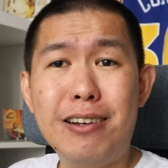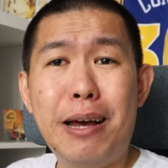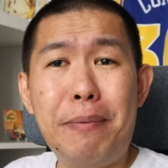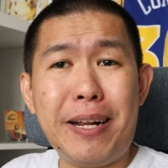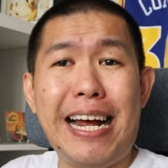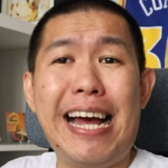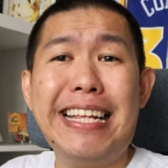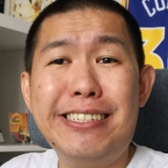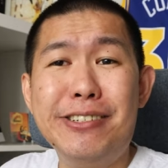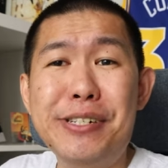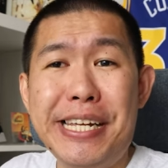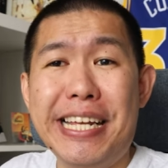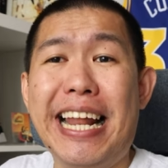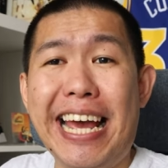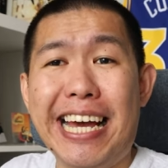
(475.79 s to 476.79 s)
Udah pertengahan
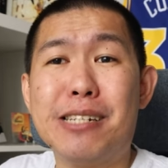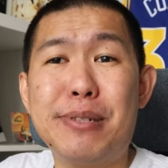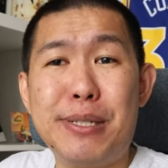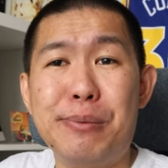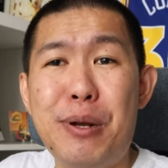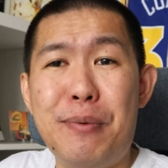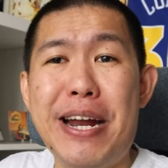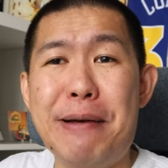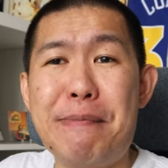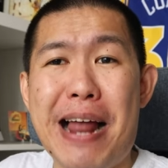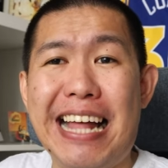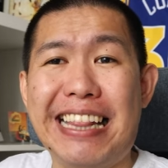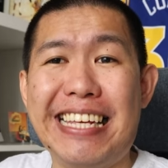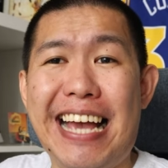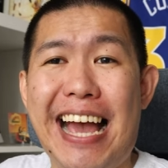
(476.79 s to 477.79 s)
Juni, Lakers masih belum ada
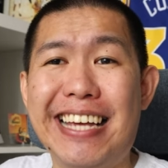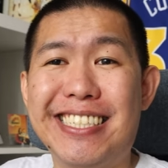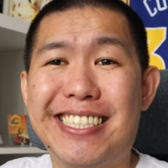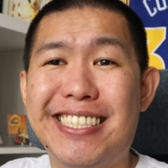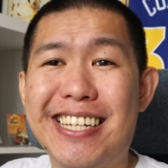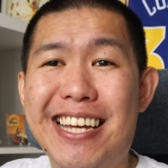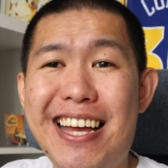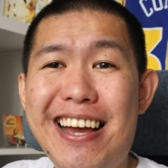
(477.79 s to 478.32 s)
pelatih guys.